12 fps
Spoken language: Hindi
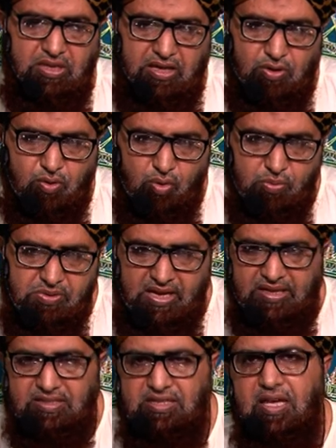देख घूम
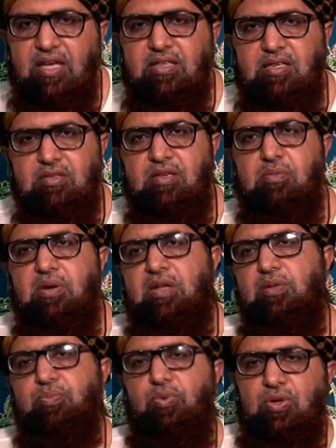जाती है जिसकी
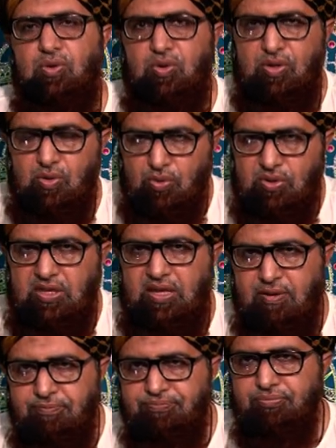मन्नत पूरी होनी होती
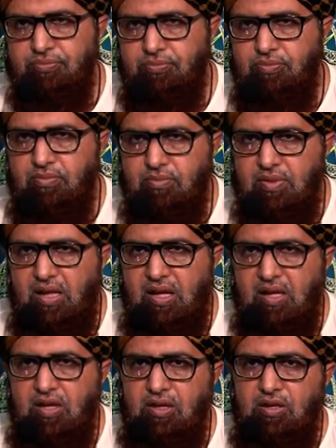है
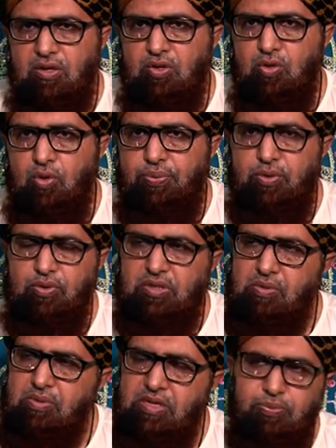तो फिर
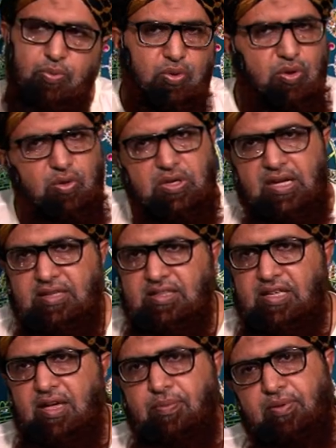उसकी मन्नत पूरी हो
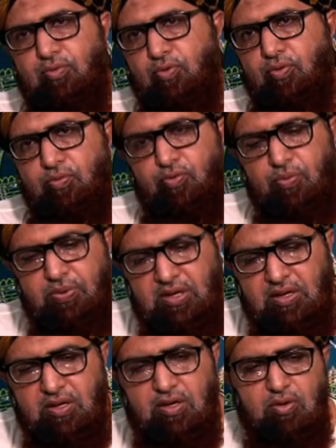जाती है और फिर वो वो
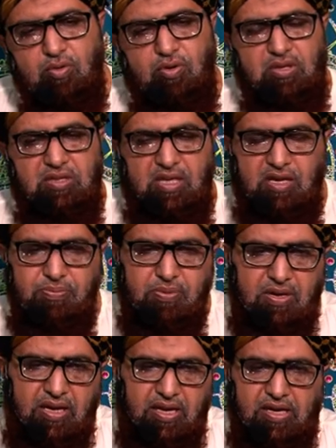भी वही देख
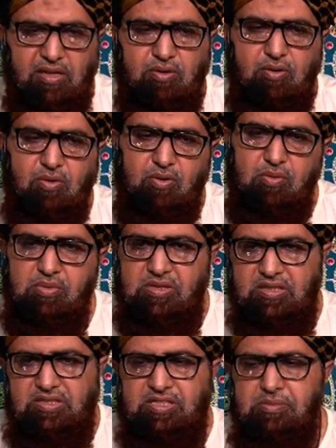पका के तो लोगों में
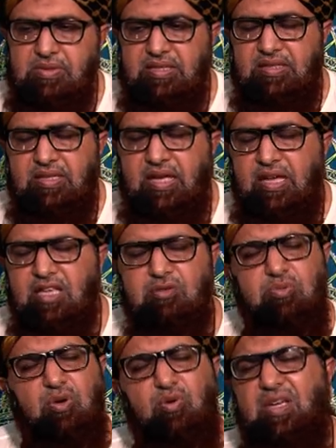तकसीम करता है
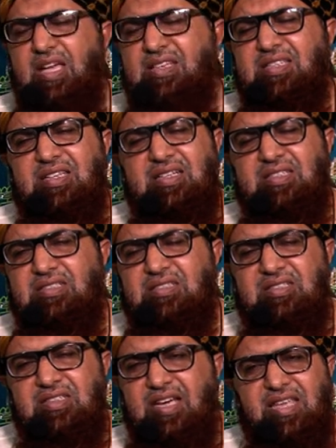इसमें कोई ऐसी
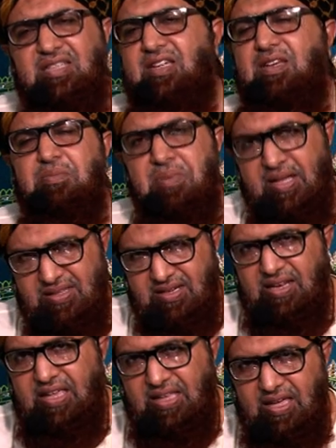गैर शरी बात
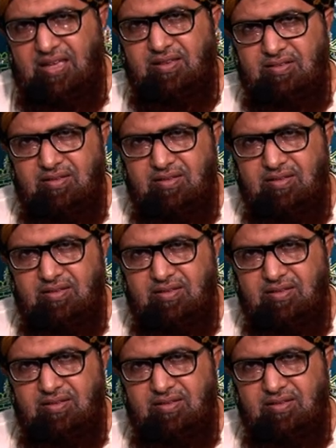नहीं है